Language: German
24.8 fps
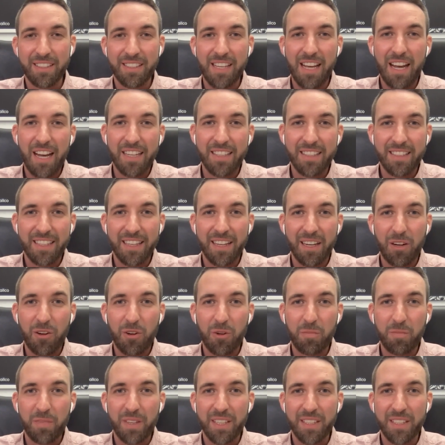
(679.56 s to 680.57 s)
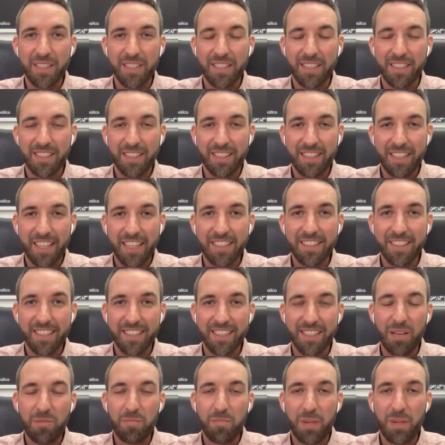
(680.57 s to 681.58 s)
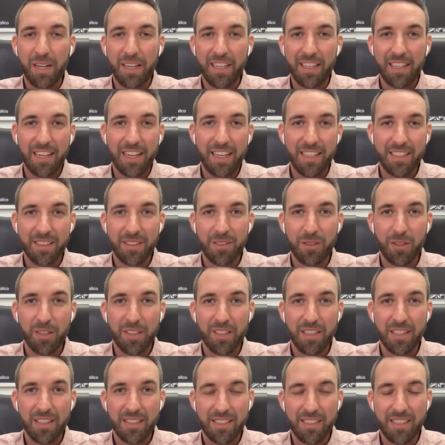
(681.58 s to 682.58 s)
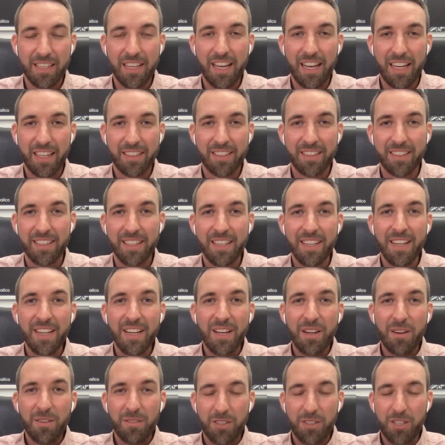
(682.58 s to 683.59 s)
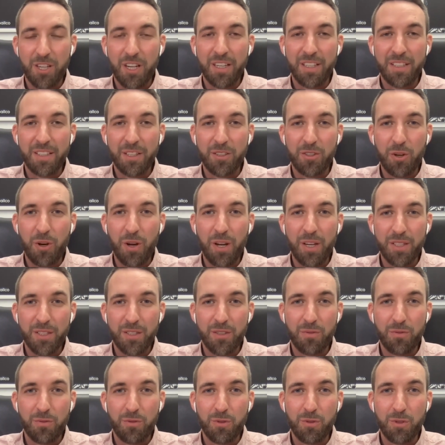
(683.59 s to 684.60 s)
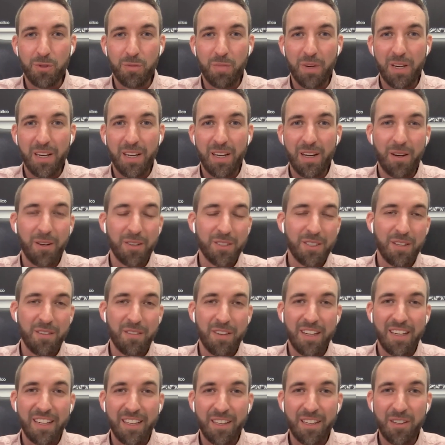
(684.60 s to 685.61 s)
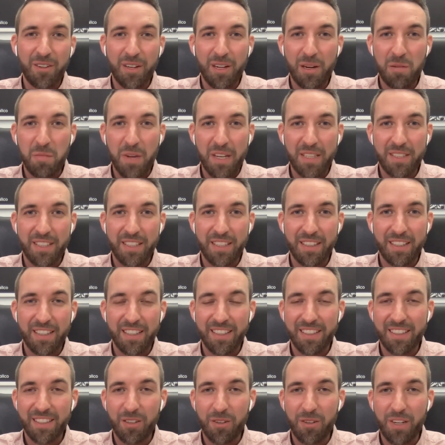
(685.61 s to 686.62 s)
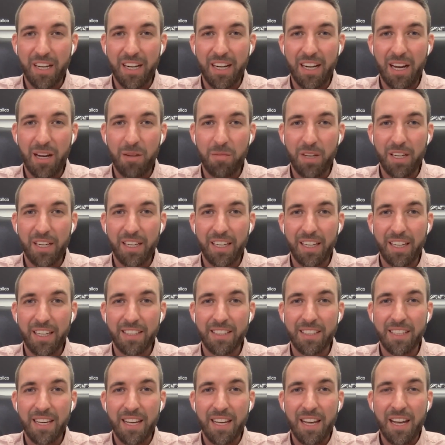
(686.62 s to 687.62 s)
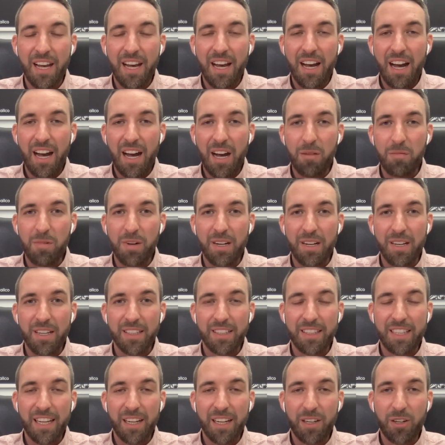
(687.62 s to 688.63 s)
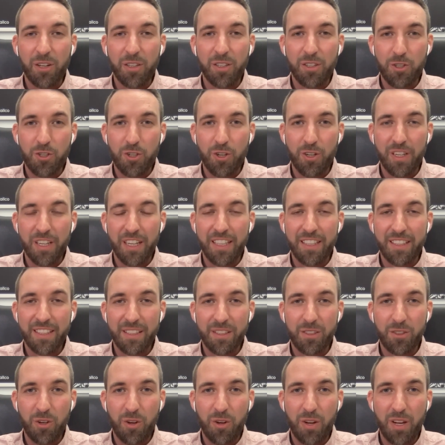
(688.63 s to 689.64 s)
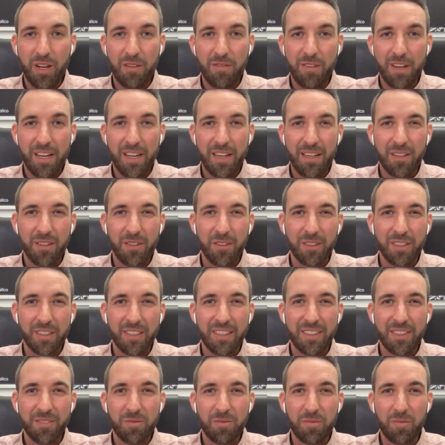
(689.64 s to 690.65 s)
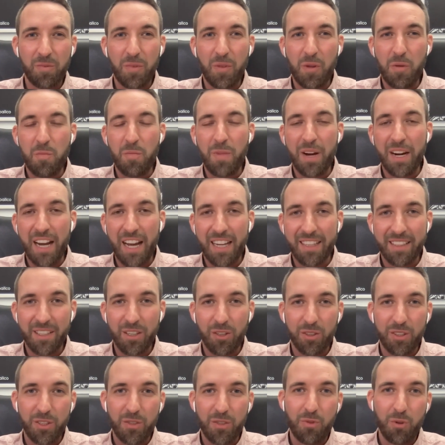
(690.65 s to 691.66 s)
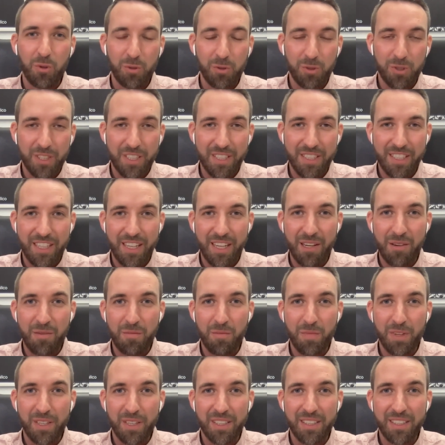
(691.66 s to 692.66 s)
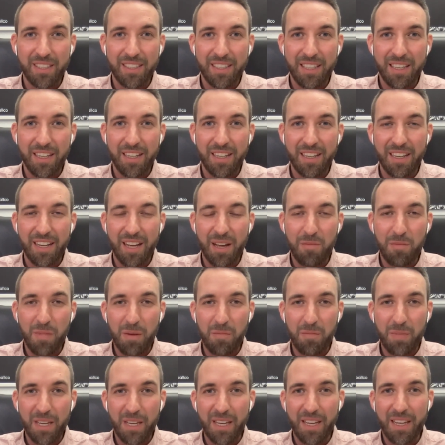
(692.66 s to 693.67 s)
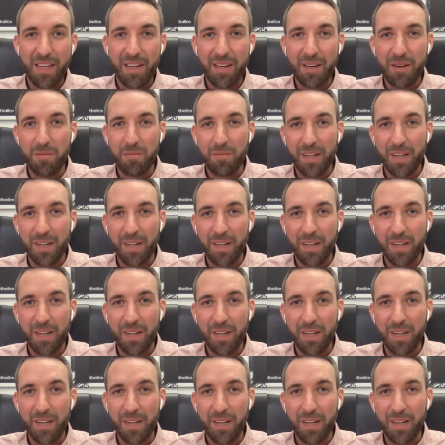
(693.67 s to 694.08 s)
der einzige Club, der sich das Gesamtpaket leisten könnte. Das ist ja echt wahrscheinlich der teuerste Fußballer, außer wenn Lionel Messi nach Saudi-Arabien geht. Aber der könnte schon richtig teuer werden und man hat ja auch die Fotos gesehen mit äh, Mbappé im